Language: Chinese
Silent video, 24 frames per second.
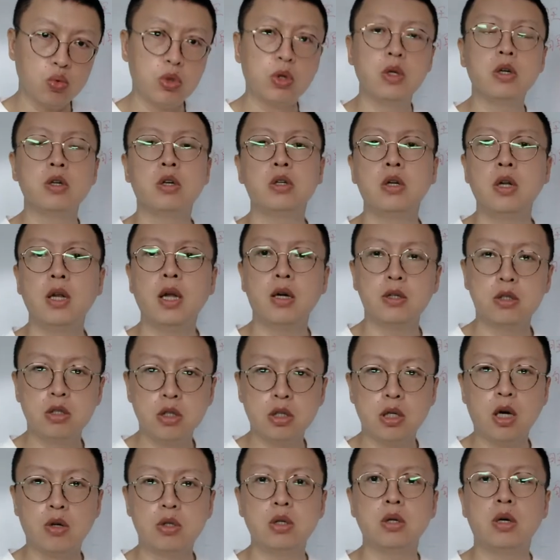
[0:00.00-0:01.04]
一个克制力量，这个是
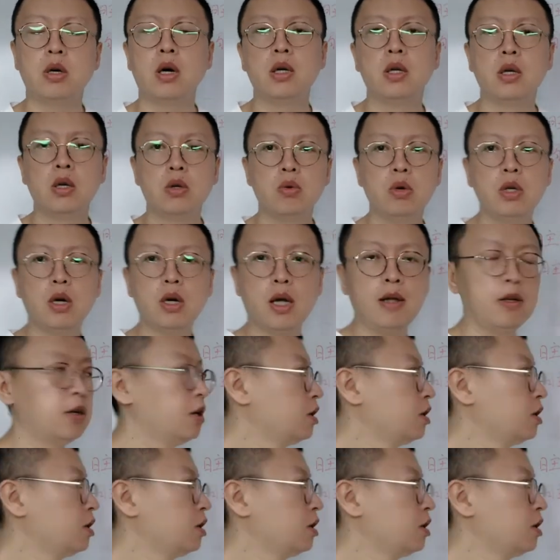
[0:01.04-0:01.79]
好事啊。所以要看